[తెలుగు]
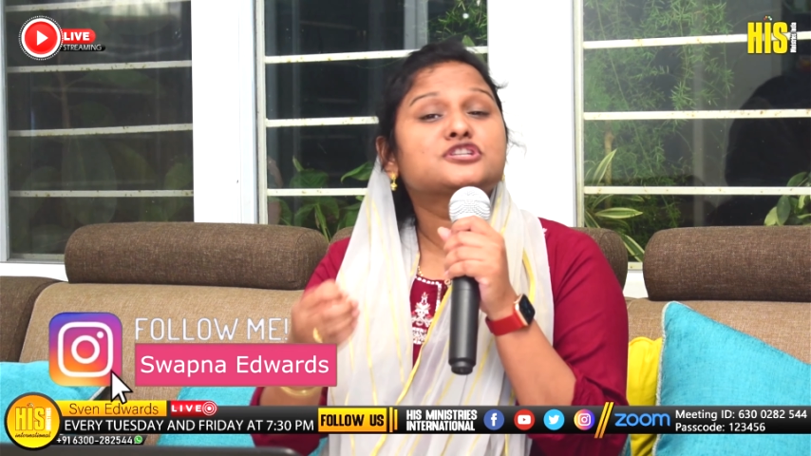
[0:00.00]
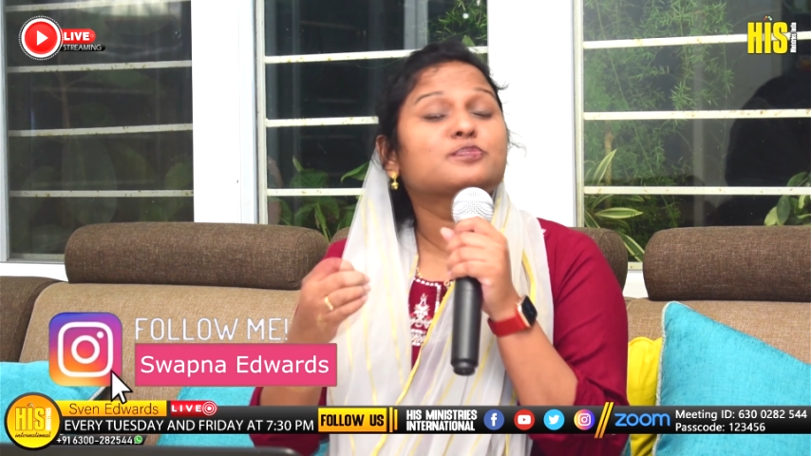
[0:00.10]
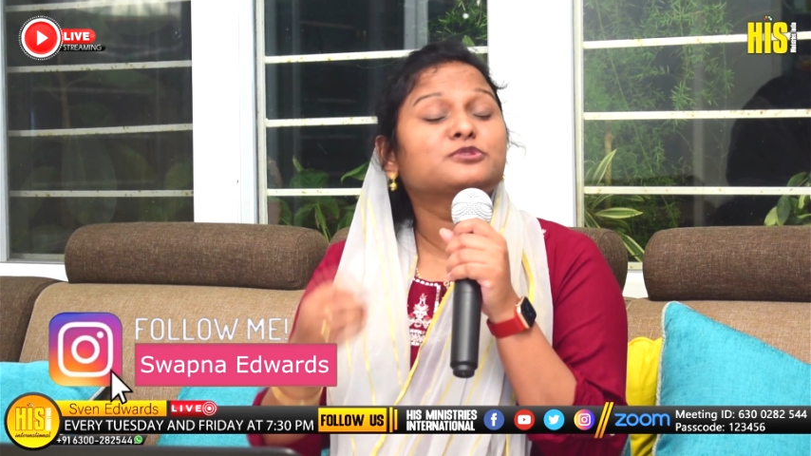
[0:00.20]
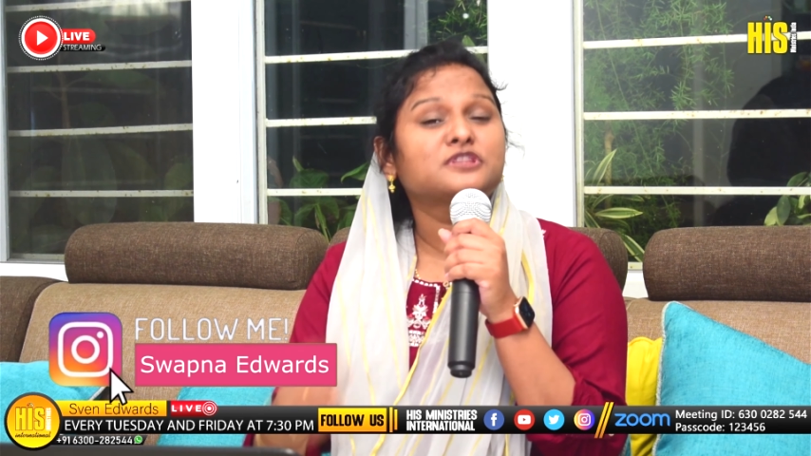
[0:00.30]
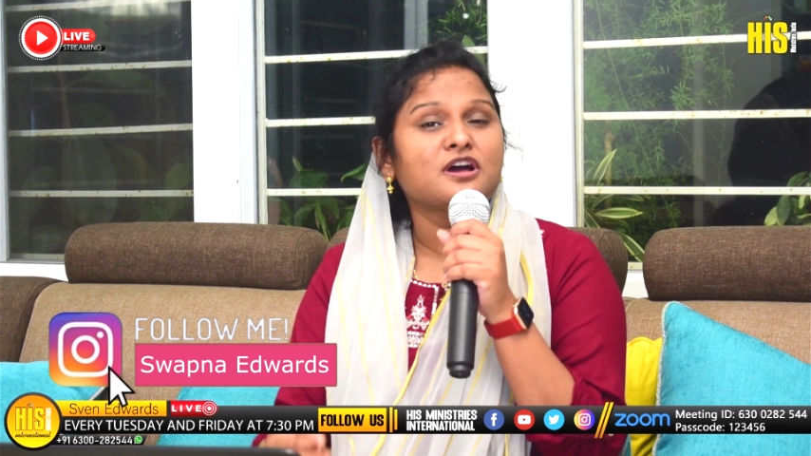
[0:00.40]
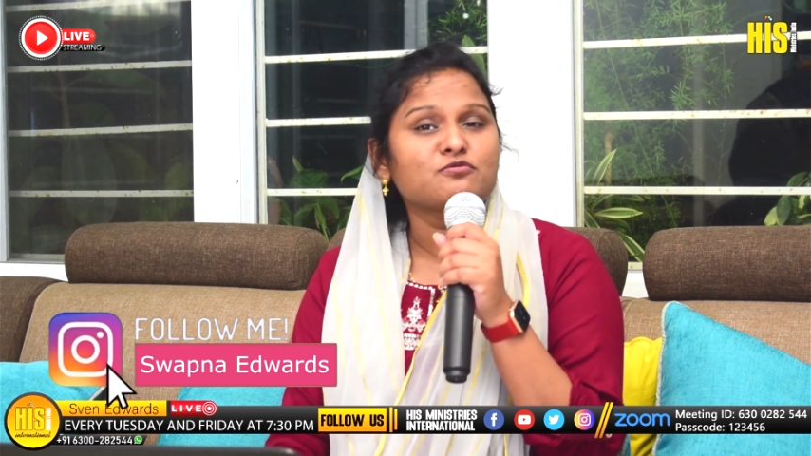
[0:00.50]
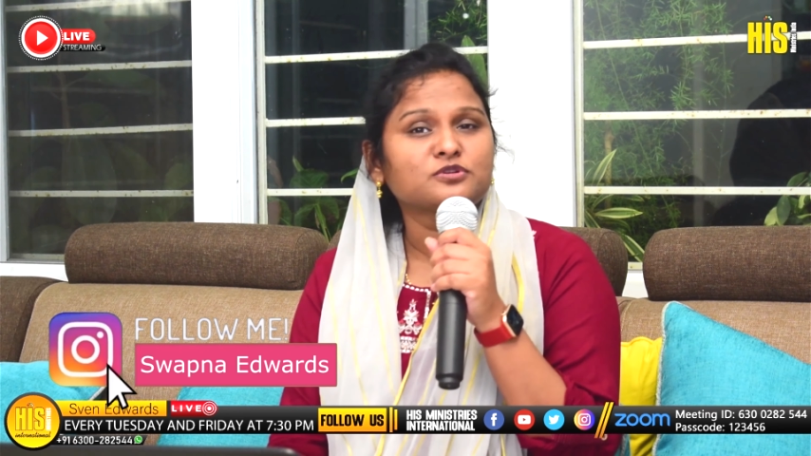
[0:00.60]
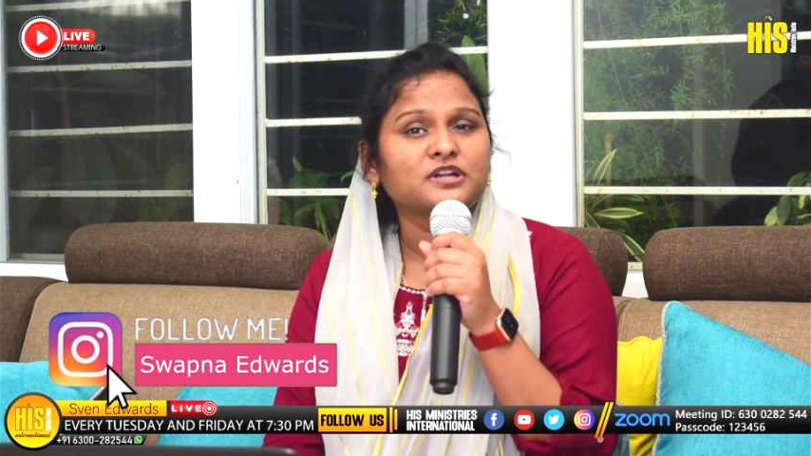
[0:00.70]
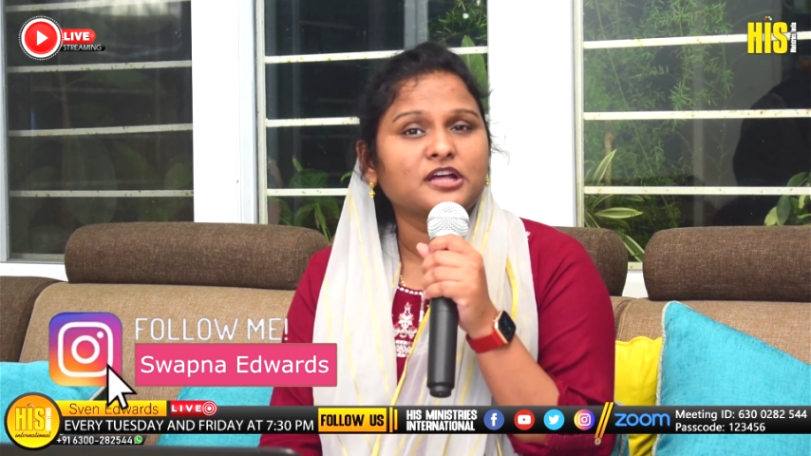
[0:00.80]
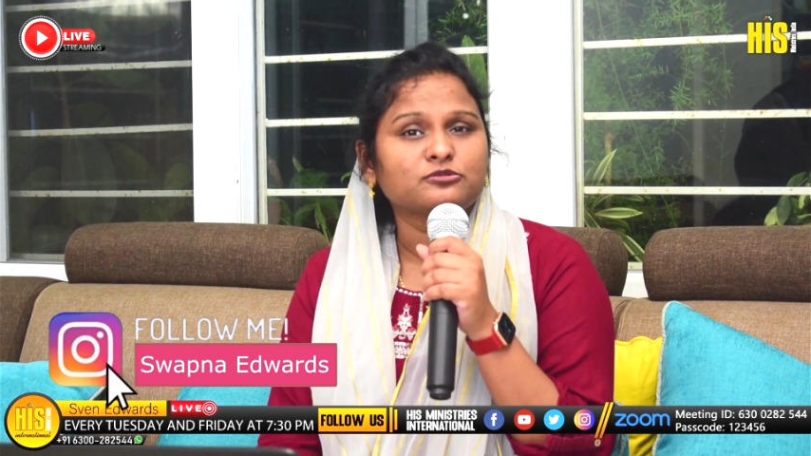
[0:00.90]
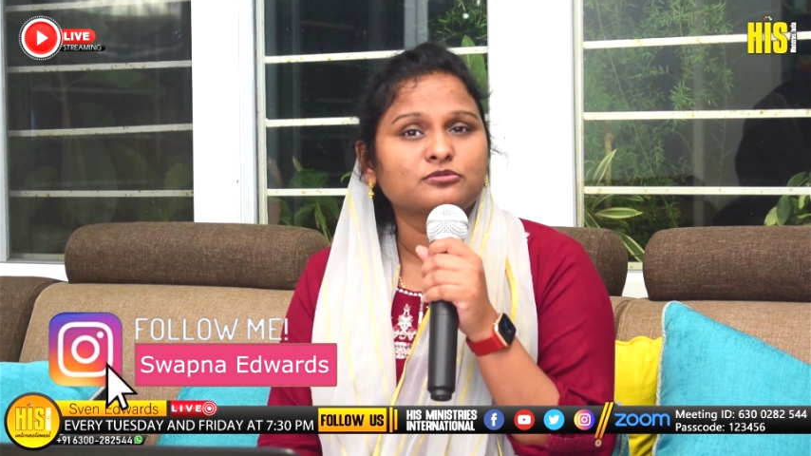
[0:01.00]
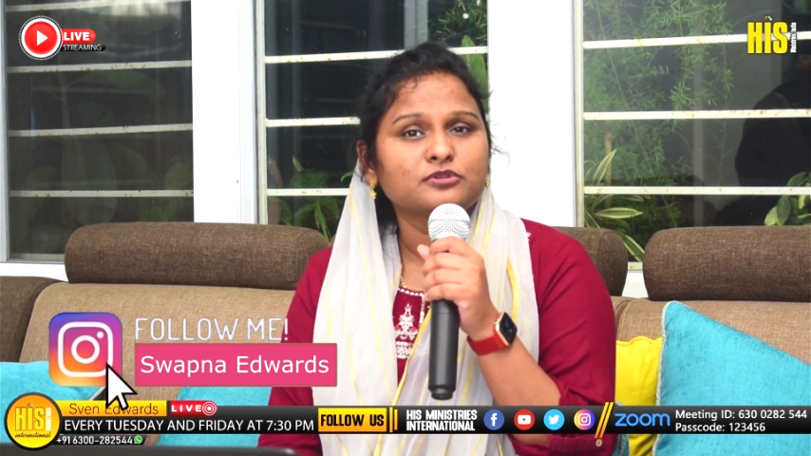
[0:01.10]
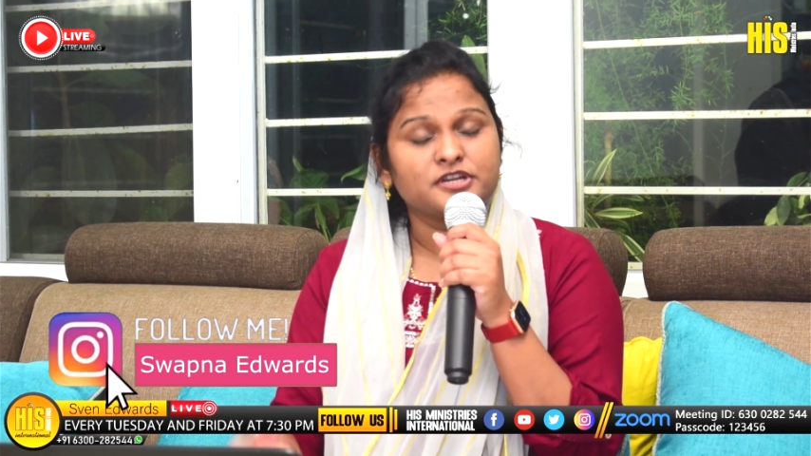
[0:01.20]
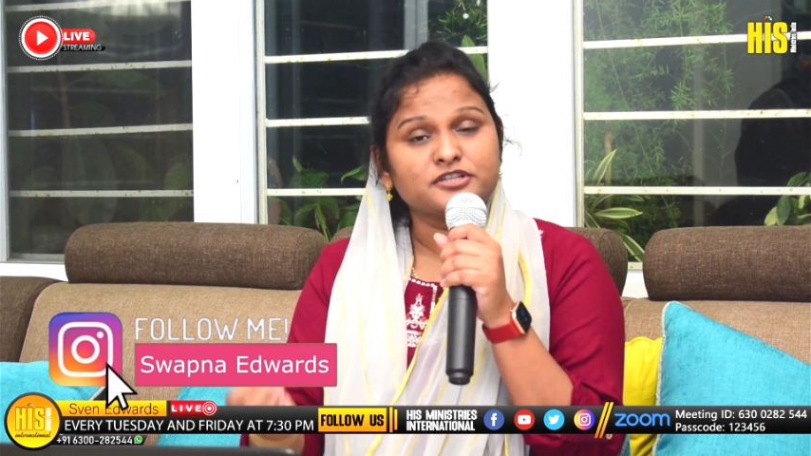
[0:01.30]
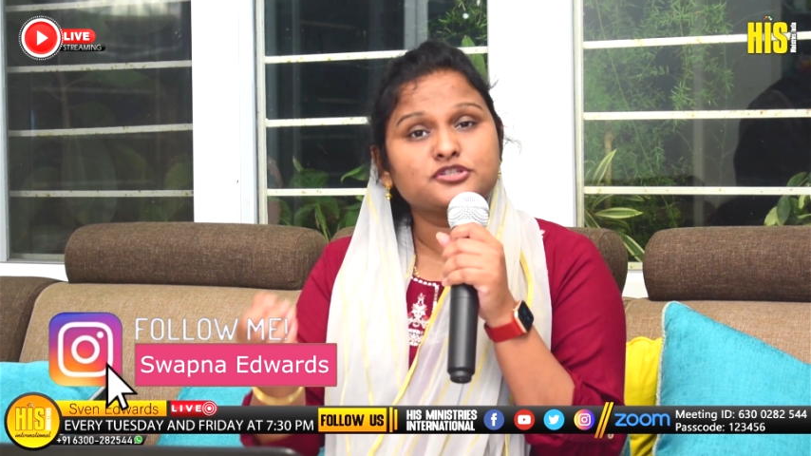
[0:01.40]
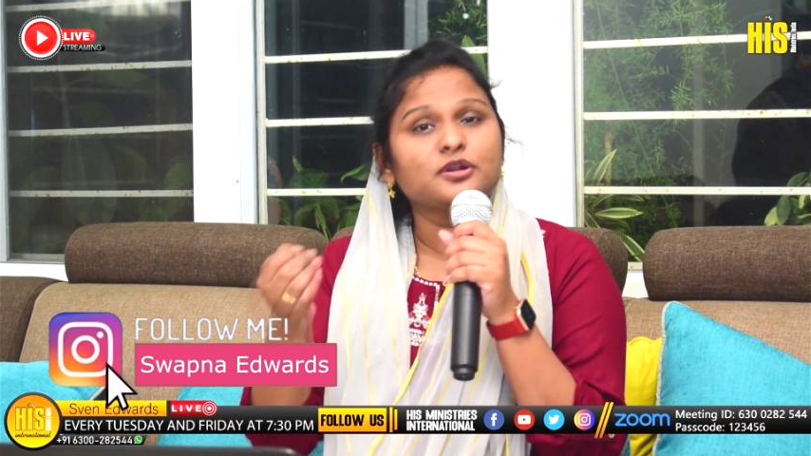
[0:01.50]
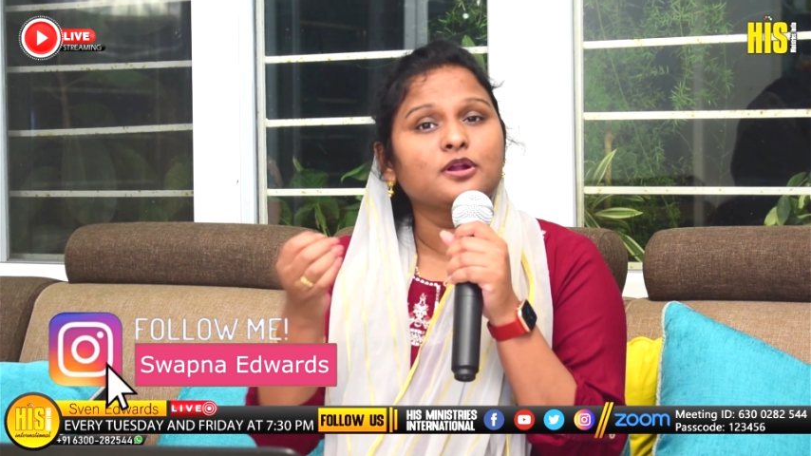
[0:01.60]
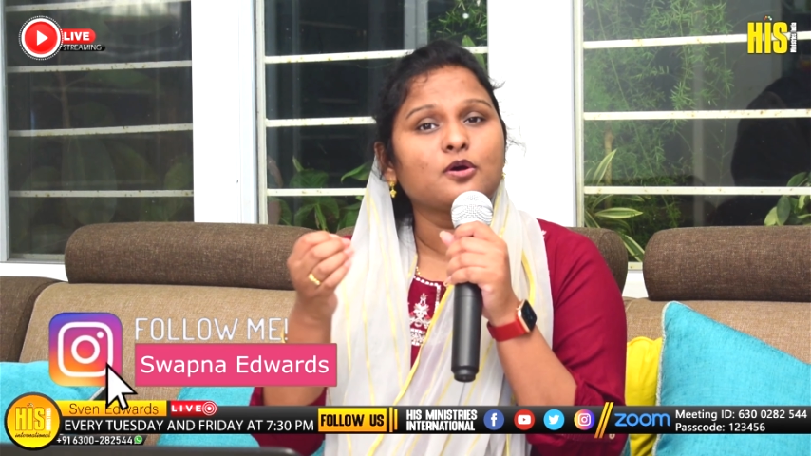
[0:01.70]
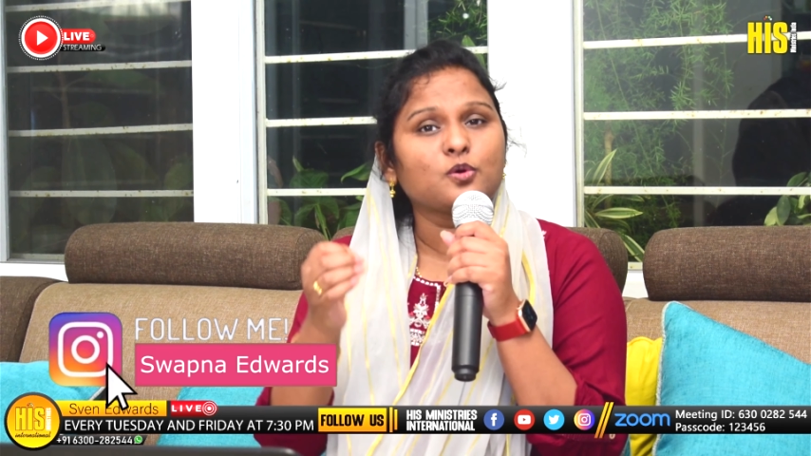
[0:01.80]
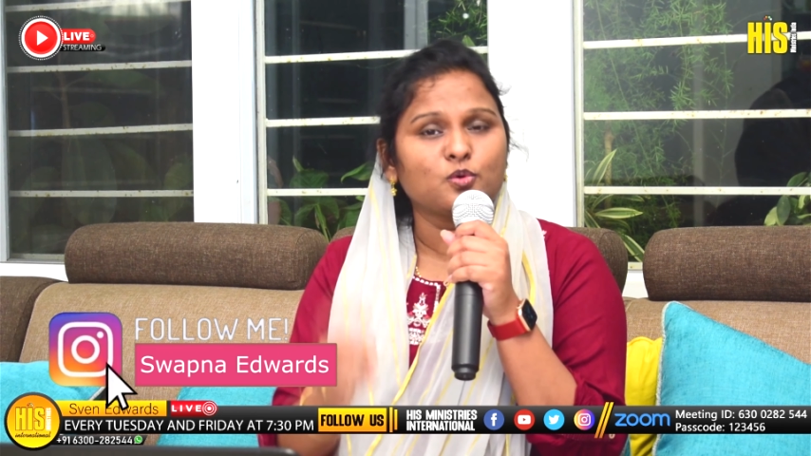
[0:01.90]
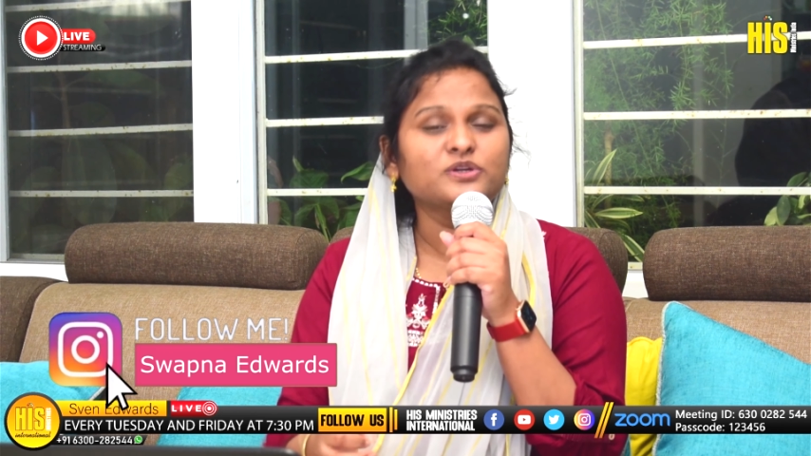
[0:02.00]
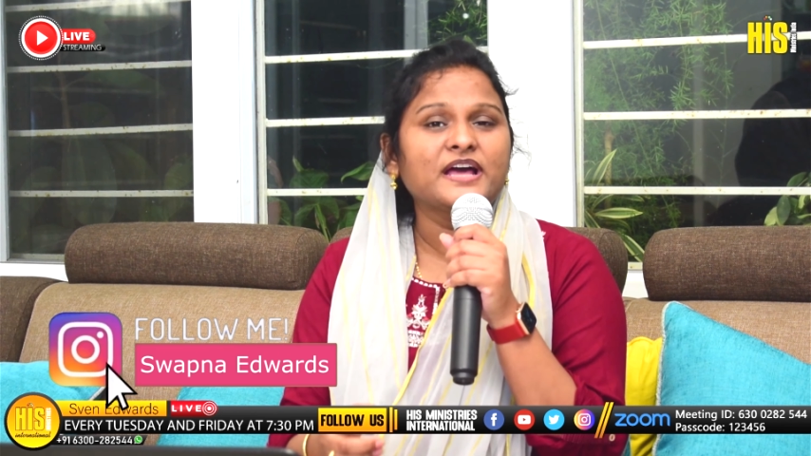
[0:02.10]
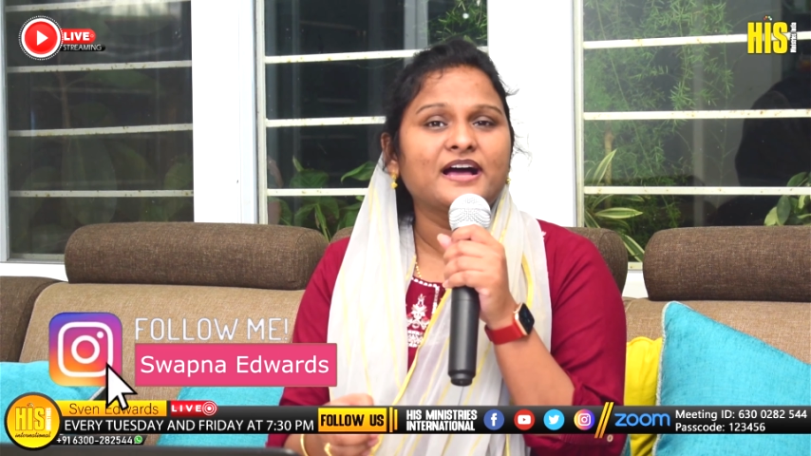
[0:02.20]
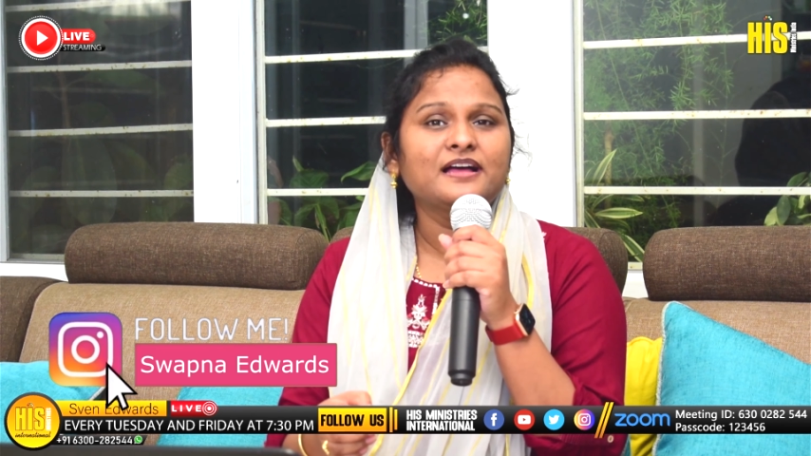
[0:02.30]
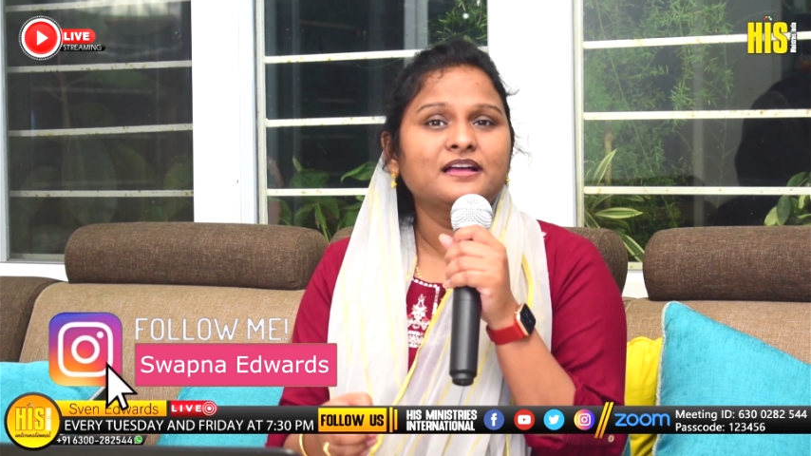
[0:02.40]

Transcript: చెబుతా ఉన్నారు చర్చిల్లో కూడా